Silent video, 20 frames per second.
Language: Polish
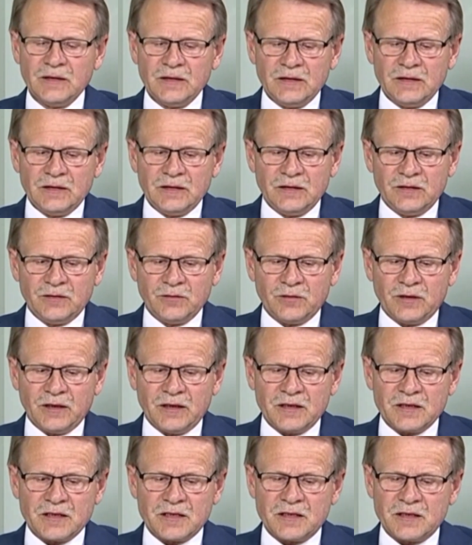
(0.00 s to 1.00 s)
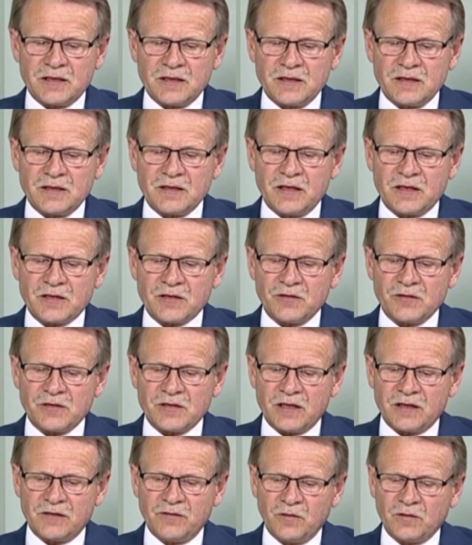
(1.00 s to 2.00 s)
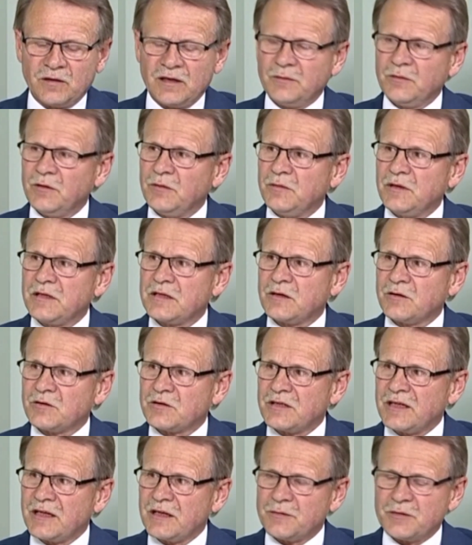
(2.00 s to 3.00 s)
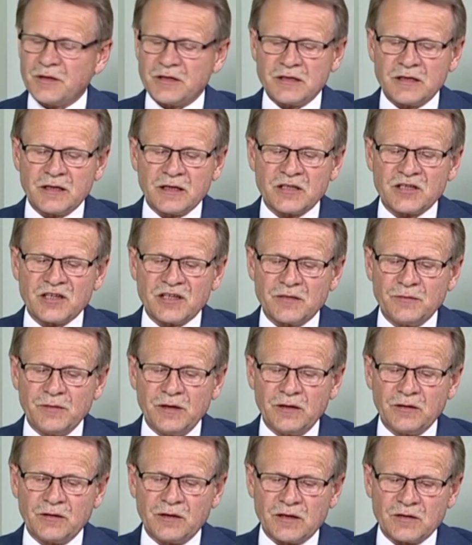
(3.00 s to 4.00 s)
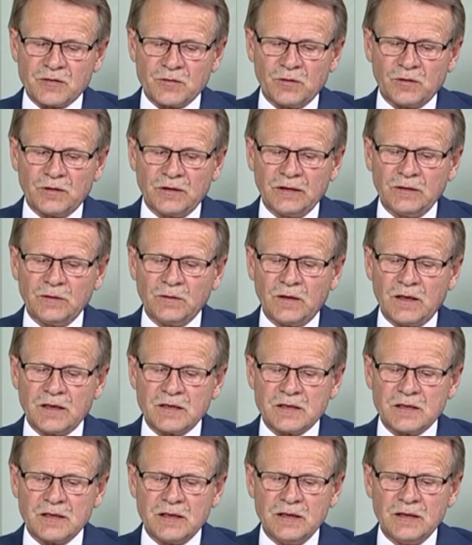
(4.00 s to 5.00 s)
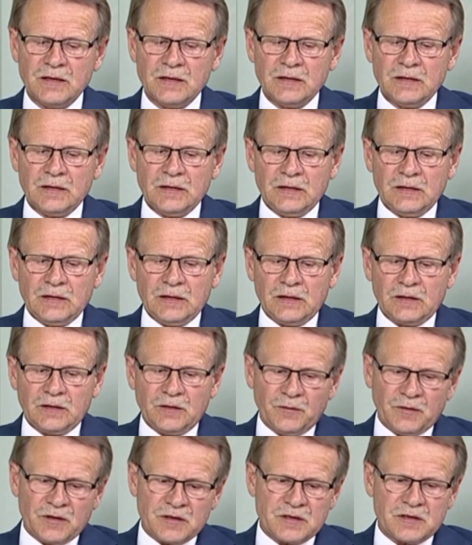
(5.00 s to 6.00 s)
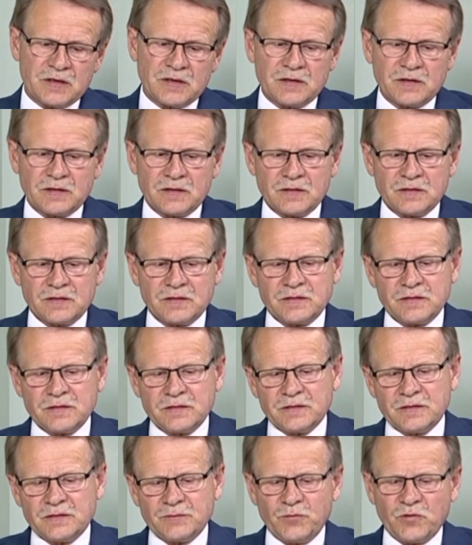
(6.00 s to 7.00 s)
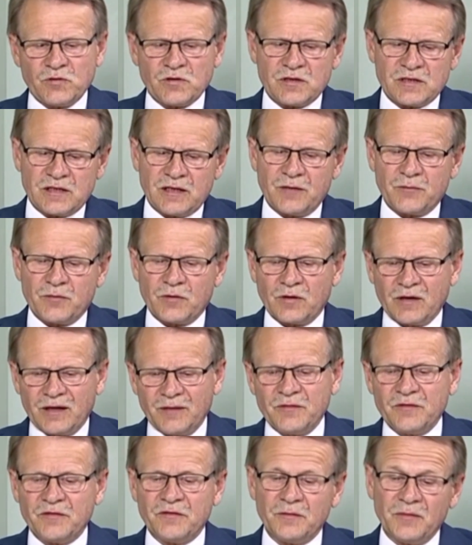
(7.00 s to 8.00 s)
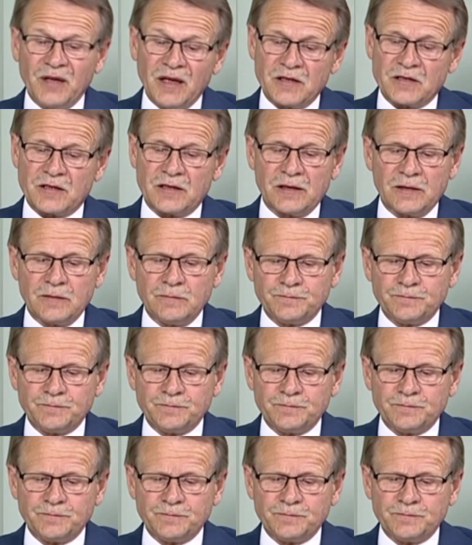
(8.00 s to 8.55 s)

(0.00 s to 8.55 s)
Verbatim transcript: I tutaj jest znacząca kwota, bo blisko 4,6 miliona złotych dotacji. Natomiast pozostałe programy w mniejszej